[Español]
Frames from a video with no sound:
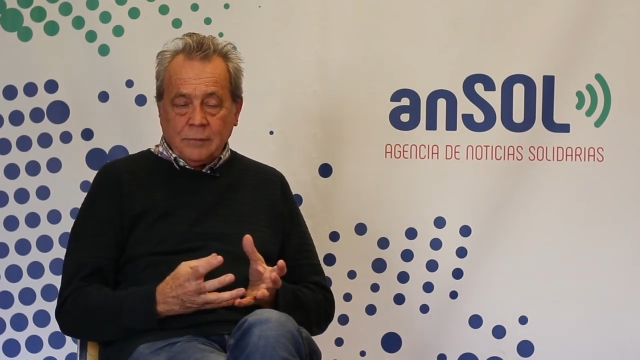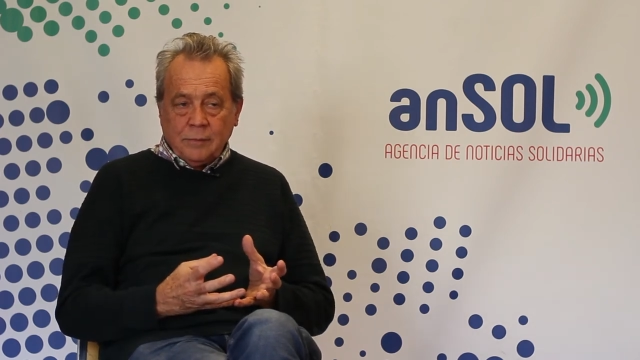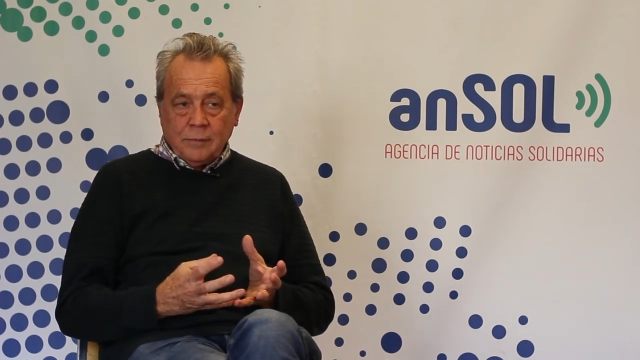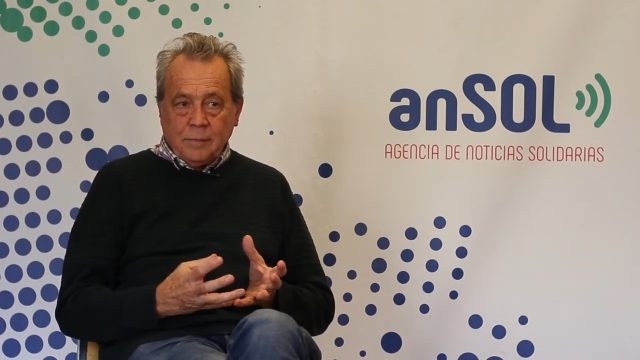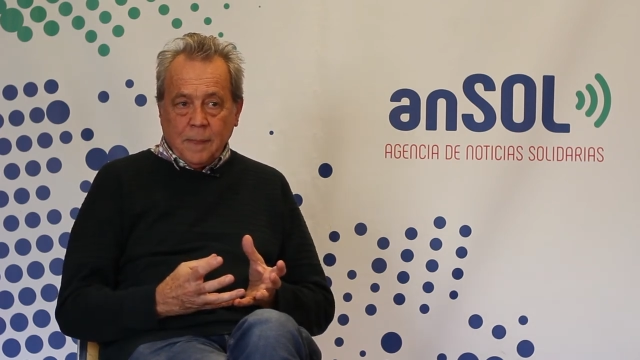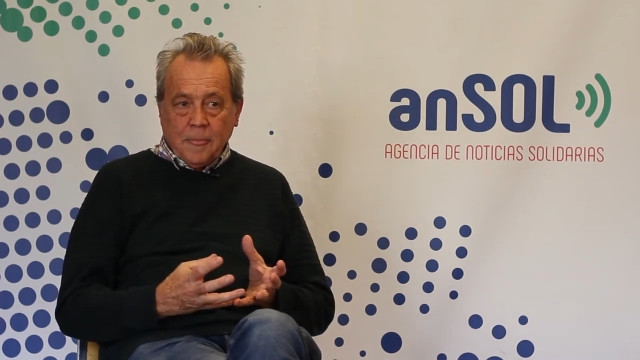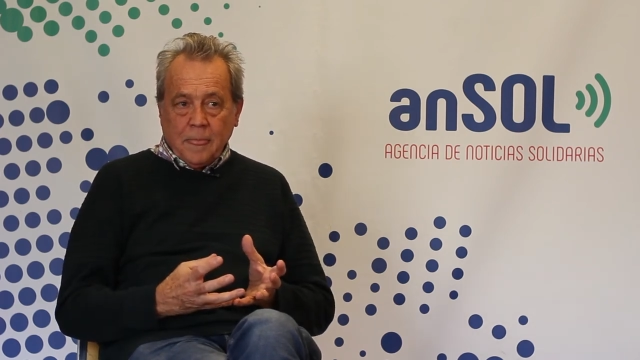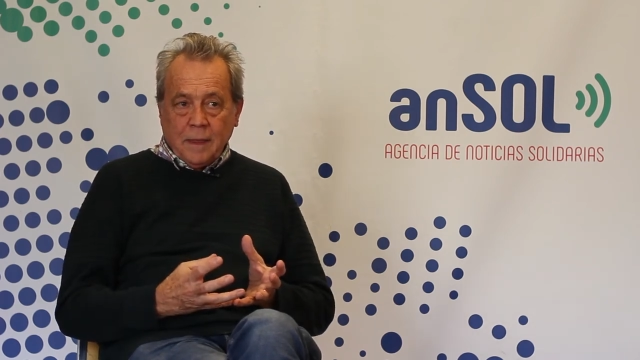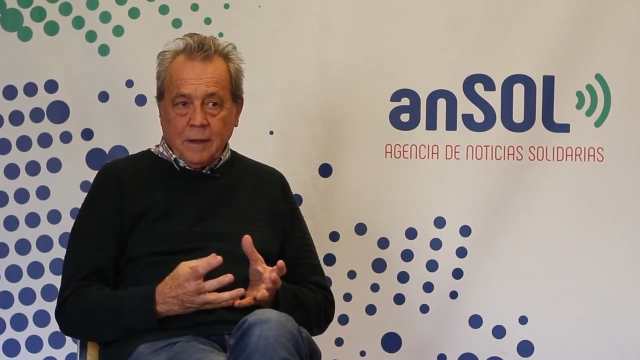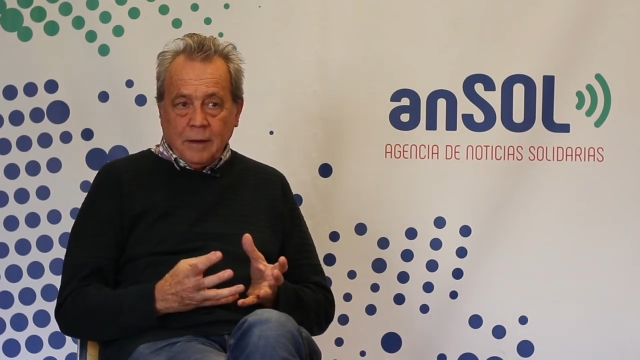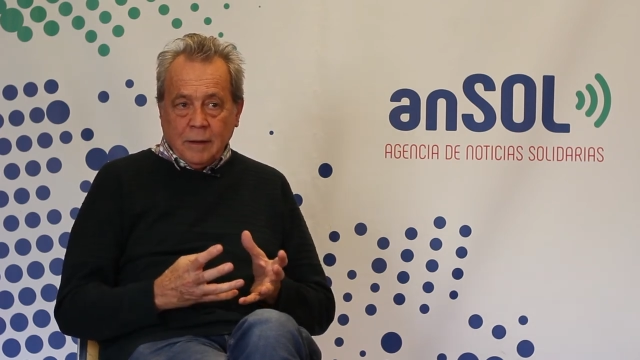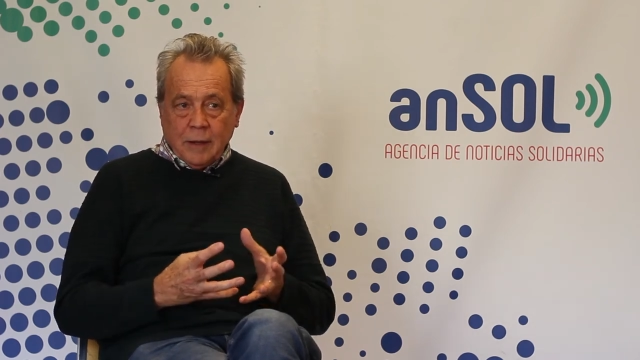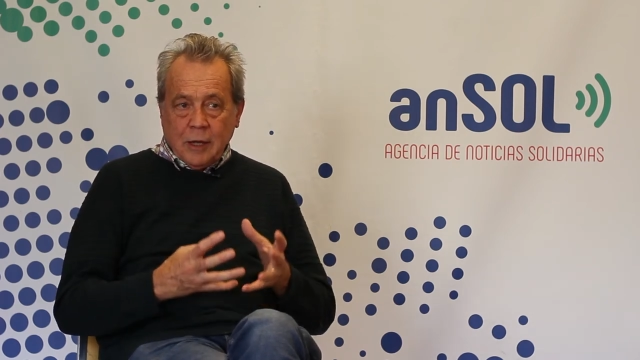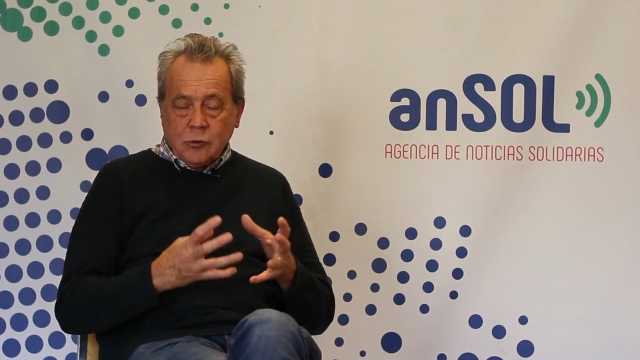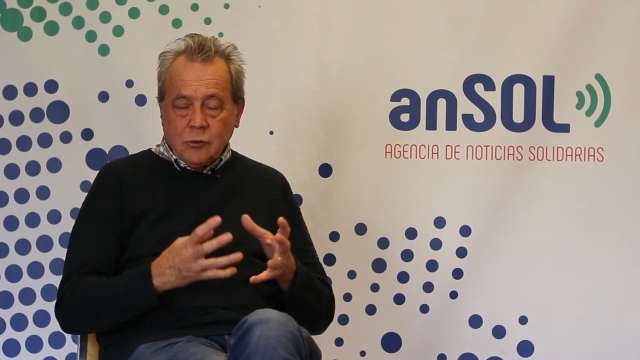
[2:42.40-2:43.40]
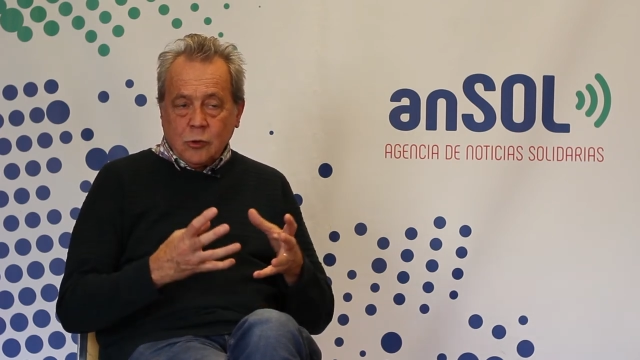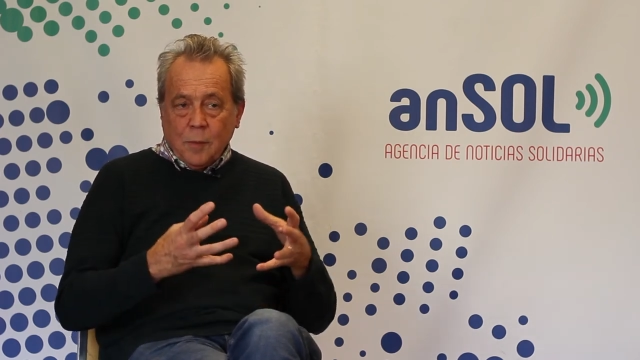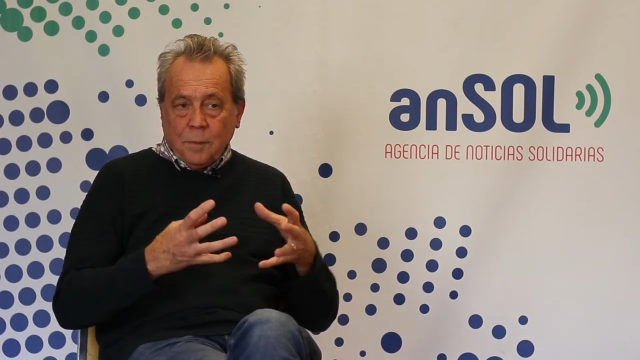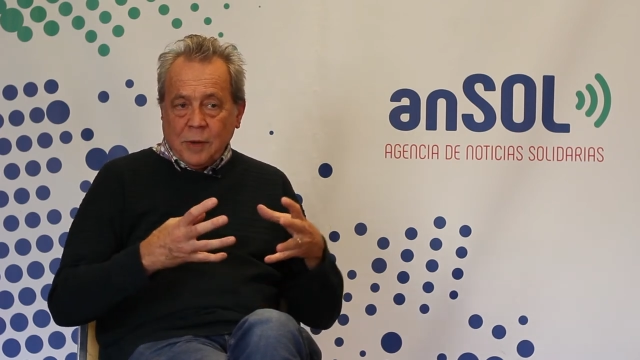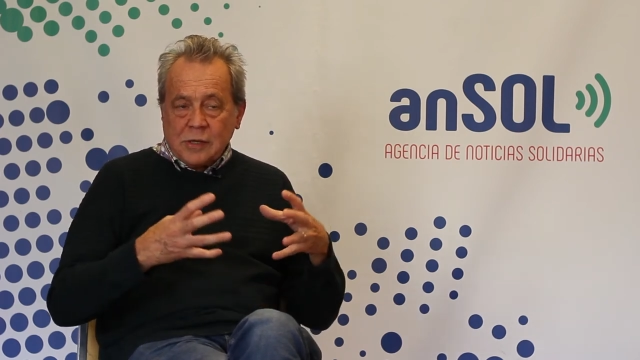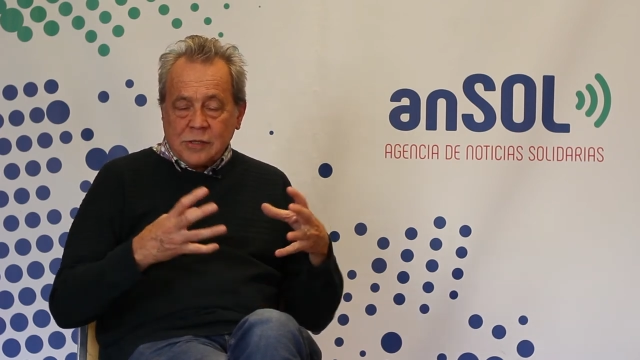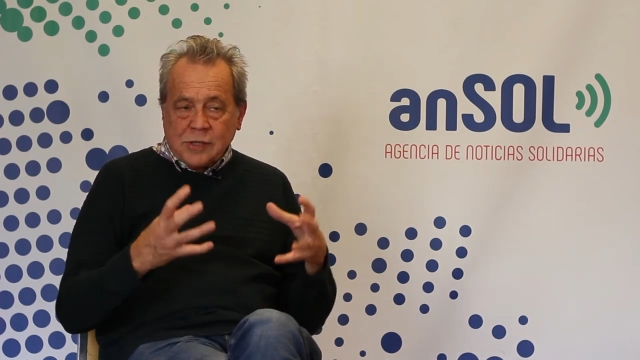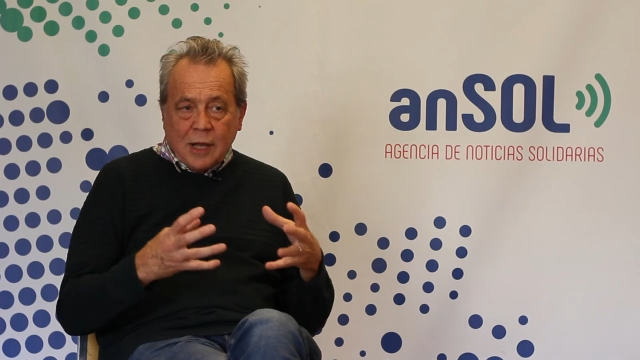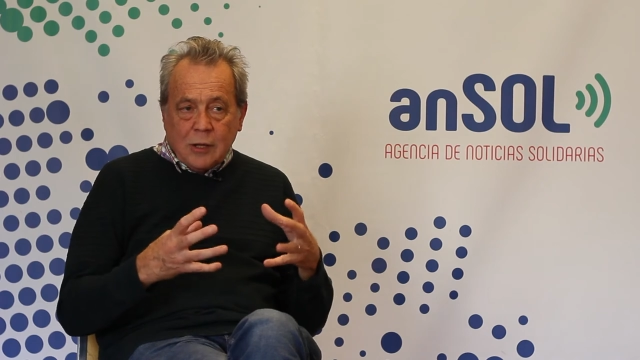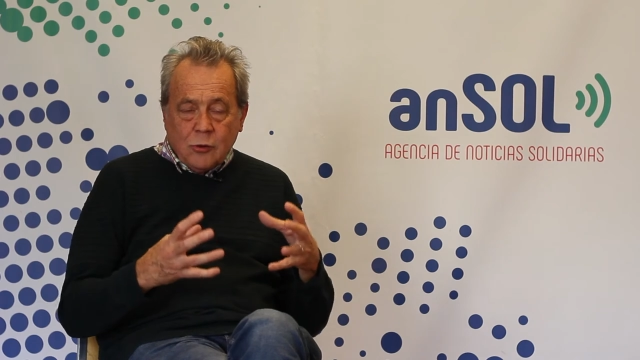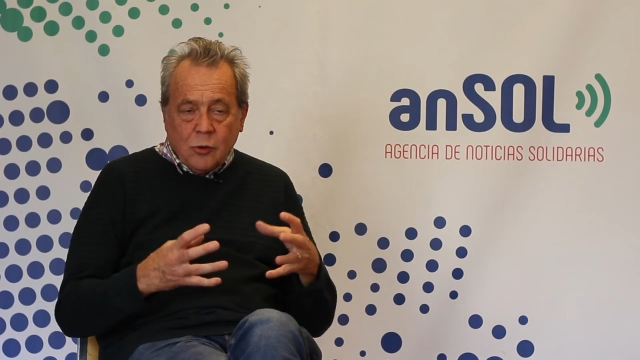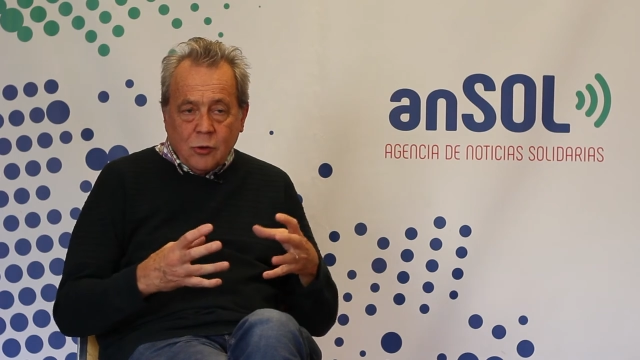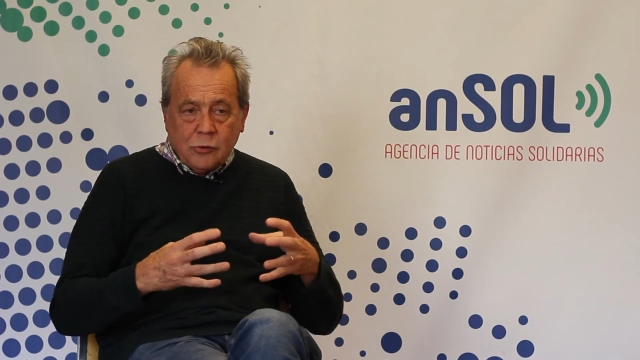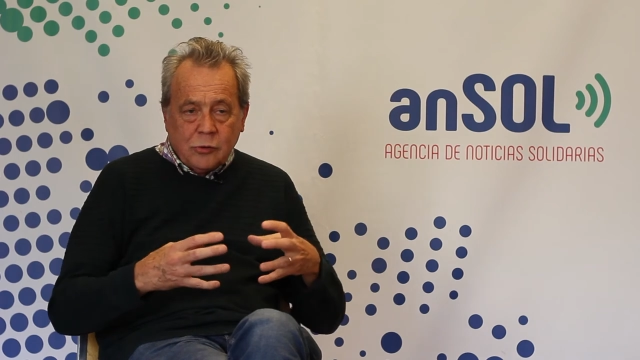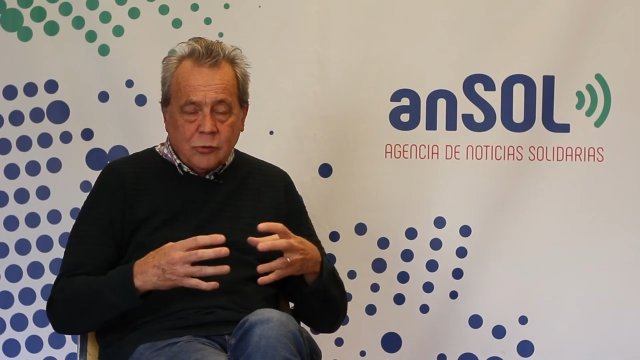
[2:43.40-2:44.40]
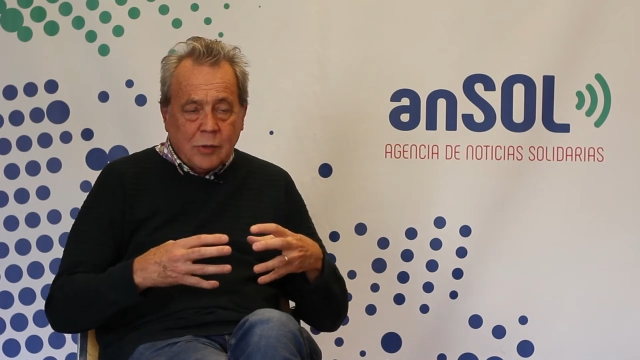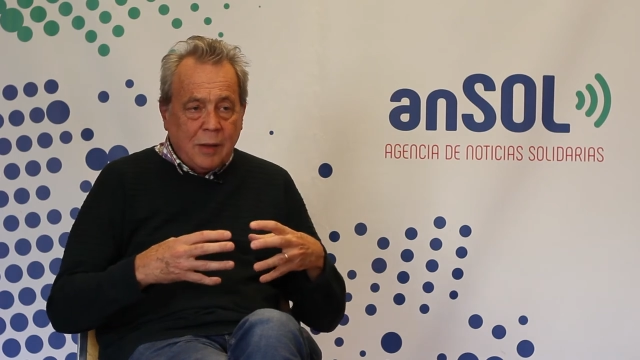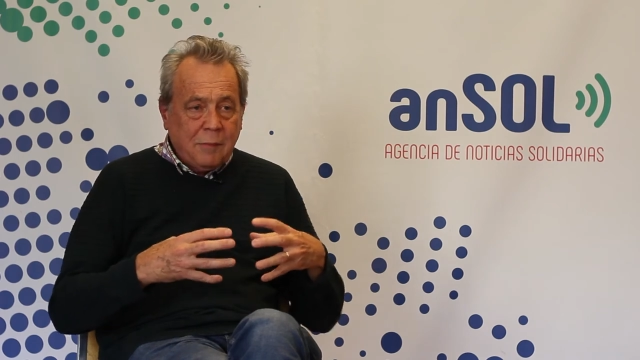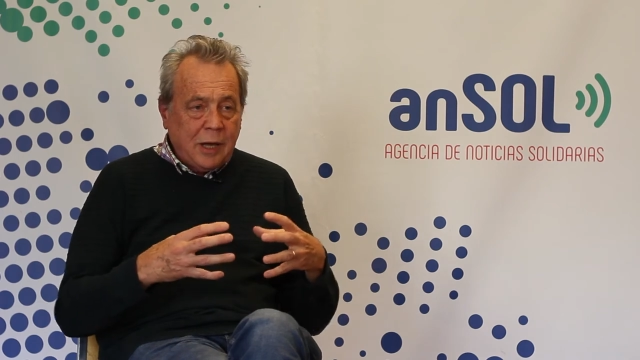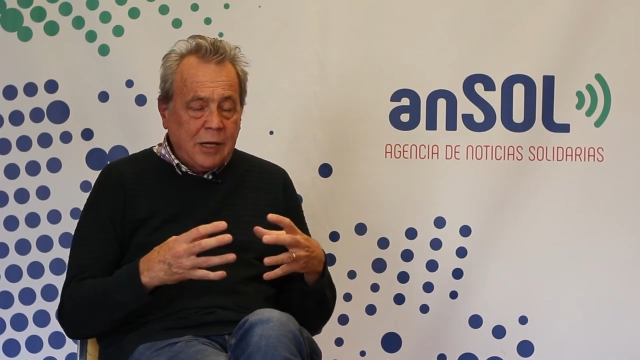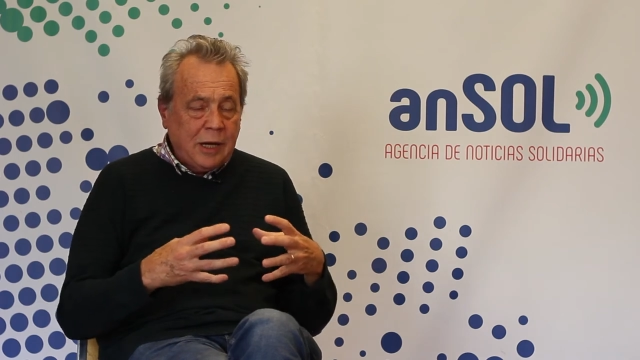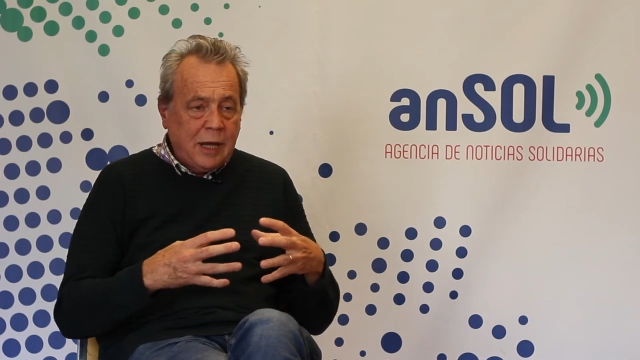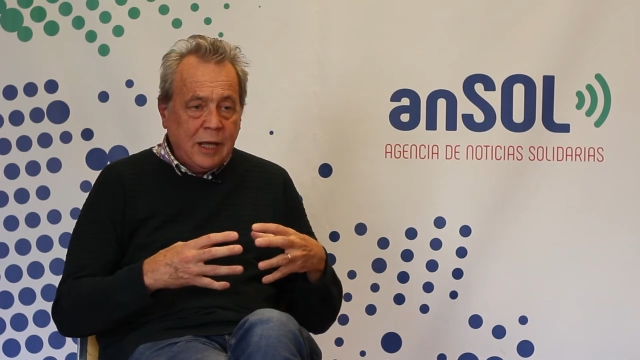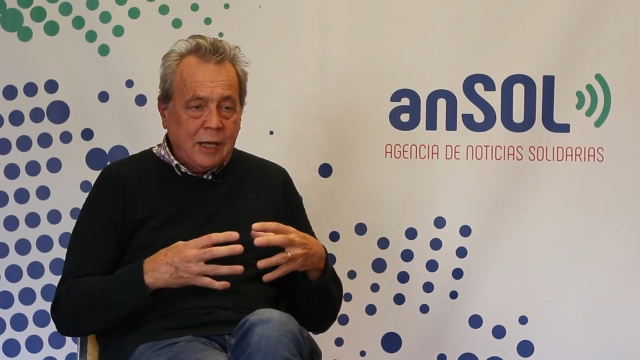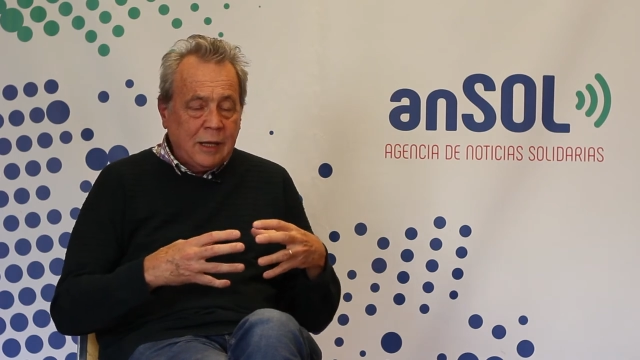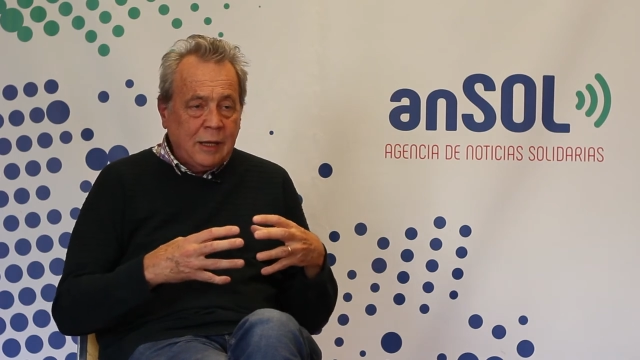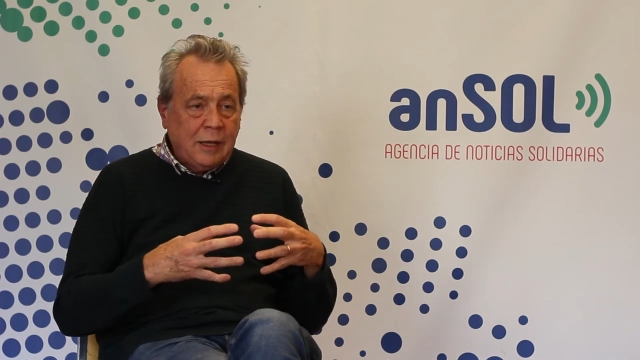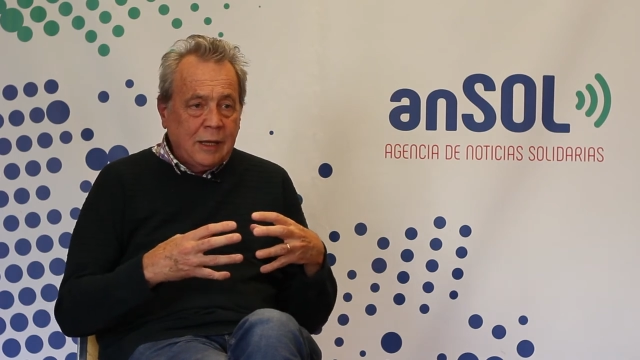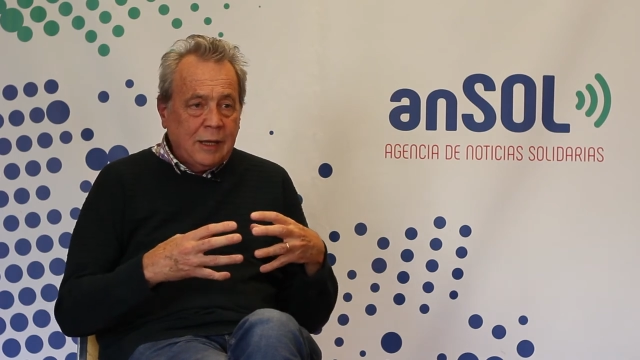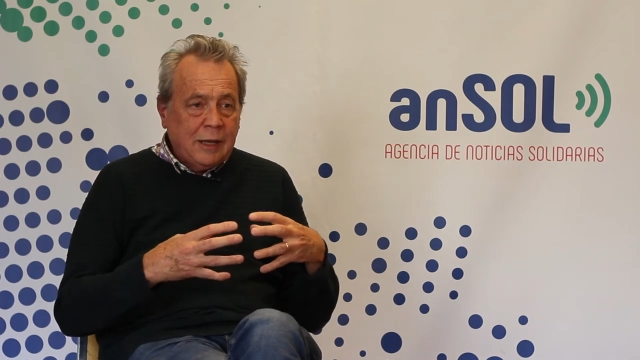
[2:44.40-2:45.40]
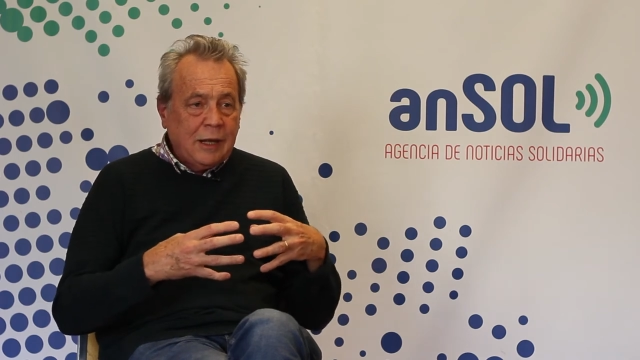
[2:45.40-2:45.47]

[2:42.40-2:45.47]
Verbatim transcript: ¿Mm? Esto pensando de una manera,